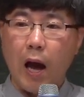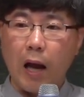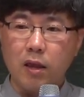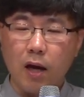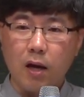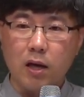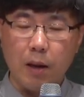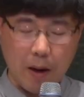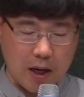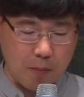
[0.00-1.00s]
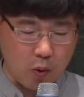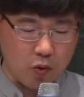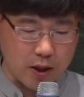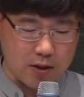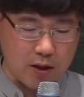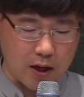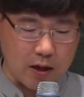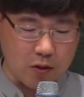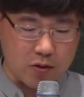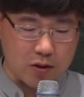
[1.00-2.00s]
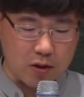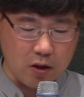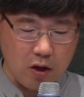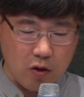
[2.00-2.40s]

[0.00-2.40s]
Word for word: 안타깝게 바라보고 계신다라는 것을